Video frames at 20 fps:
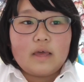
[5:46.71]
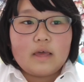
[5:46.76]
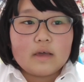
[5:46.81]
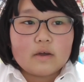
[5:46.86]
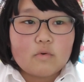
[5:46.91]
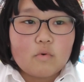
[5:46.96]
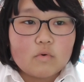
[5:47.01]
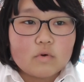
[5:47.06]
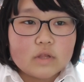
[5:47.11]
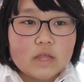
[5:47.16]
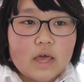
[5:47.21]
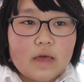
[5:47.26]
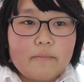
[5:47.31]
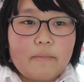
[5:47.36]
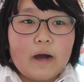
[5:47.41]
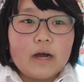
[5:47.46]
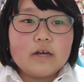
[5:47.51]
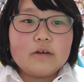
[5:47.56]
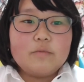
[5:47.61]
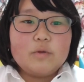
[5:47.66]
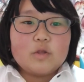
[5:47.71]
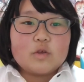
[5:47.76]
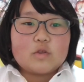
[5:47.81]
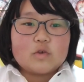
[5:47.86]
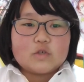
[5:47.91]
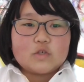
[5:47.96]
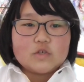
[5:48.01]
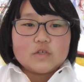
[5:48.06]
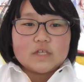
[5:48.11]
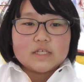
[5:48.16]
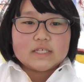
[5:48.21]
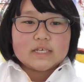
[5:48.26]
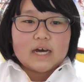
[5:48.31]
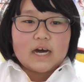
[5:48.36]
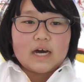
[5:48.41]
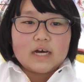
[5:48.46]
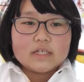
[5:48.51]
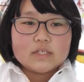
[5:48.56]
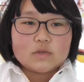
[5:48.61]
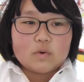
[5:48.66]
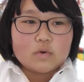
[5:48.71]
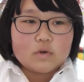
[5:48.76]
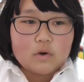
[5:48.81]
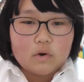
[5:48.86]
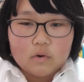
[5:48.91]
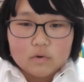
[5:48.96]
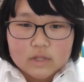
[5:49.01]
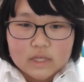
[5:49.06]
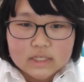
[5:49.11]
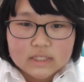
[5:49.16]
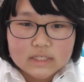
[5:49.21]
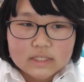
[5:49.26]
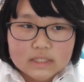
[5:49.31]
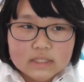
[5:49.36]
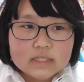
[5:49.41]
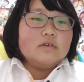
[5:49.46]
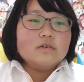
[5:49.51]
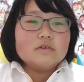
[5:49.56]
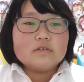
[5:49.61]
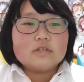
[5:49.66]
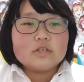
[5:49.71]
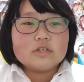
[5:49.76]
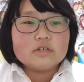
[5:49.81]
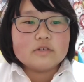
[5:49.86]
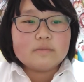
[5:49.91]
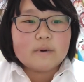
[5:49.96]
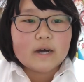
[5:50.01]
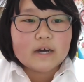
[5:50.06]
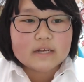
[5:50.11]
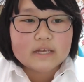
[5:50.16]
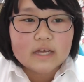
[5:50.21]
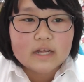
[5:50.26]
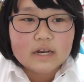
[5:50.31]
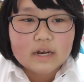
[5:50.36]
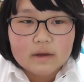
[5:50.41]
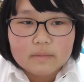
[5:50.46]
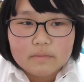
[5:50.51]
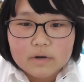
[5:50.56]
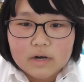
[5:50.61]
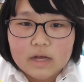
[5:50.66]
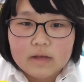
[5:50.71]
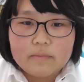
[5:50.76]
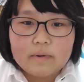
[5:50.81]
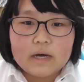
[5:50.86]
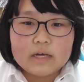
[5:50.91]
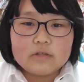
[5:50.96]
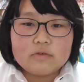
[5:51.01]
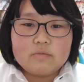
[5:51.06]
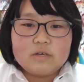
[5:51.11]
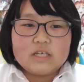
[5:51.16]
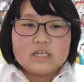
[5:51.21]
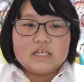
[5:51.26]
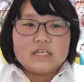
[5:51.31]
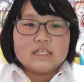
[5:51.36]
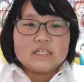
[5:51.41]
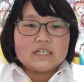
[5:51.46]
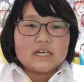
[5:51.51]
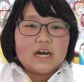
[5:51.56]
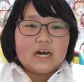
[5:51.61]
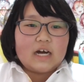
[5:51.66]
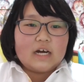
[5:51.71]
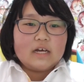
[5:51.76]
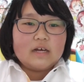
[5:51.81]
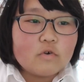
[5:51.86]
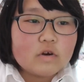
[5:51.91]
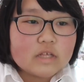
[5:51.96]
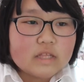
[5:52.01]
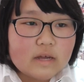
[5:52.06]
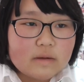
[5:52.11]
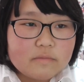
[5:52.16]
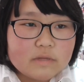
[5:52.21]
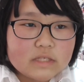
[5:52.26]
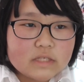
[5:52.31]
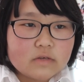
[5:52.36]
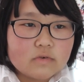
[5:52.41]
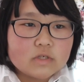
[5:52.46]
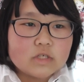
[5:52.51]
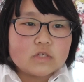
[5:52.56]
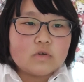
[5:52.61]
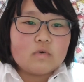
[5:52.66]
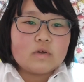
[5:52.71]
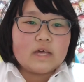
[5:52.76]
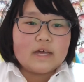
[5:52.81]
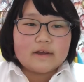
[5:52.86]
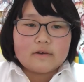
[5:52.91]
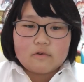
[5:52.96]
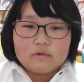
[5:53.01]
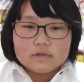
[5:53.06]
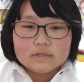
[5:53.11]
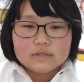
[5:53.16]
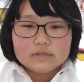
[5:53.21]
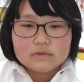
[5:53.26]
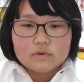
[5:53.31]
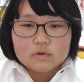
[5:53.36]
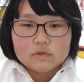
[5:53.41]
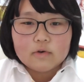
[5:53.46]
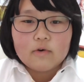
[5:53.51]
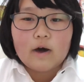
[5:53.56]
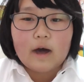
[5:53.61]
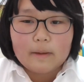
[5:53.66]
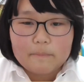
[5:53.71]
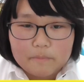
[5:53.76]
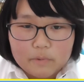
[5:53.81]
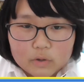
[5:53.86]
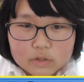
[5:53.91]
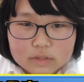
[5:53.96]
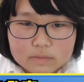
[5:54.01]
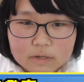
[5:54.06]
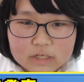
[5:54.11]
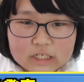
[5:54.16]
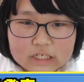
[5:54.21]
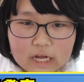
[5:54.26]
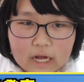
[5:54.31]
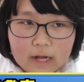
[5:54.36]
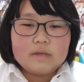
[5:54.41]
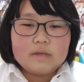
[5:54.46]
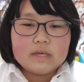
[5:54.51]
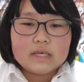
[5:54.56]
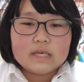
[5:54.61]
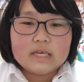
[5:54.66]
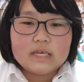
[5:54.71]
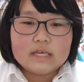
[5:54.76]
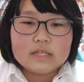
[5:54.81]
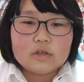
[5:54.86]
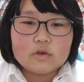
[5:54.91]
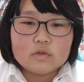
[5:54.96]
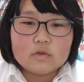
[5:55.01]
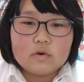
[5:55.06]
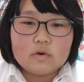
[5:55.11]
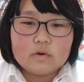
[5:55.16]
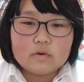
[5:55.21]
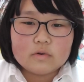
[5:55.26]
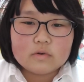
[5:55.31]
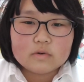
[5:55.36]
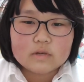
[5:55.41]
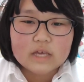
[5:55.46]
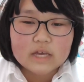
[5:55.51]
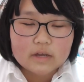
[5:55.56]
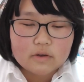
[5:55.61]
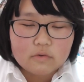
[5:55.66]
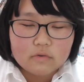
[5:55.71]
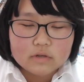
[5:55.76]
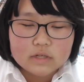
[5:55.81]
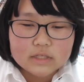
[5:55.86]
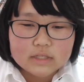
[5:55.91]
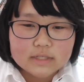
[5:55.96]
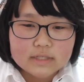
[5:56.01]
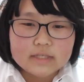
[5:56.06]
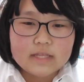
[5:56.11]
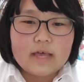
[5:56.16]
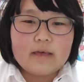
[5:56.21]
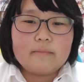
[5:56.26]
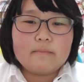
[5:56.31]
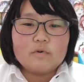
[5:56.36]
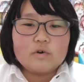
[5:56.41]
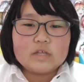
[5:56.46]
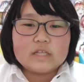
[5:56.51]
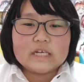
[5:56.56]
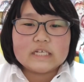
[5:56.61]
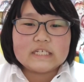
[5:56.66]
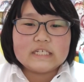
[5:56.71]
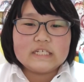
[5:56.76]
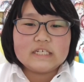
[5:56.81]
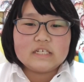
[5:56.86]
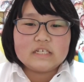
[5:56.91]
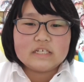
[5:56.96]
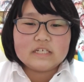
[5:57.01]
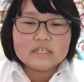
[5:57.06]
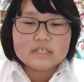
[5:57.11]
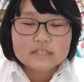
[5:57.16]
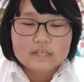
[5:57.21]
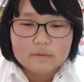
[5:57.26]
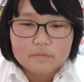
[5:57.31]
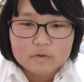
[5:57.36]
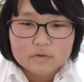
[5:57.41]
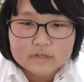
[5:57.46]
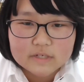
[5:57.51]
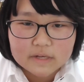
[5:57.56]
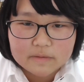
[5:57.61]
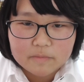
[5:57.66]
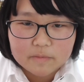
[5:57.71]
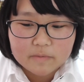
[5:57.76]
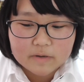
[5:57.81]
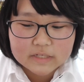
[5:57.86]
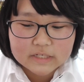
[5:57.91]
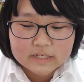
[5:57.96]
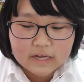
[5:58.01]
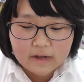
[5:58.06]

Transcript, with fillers: えー、ここで番組の途中ですが、速報です。YouTuber 兼ラブライバーのミッキー氏が森田光子氏と結婚することを発表しましミッキーとの結婚について森田氏にインタビューしてみまし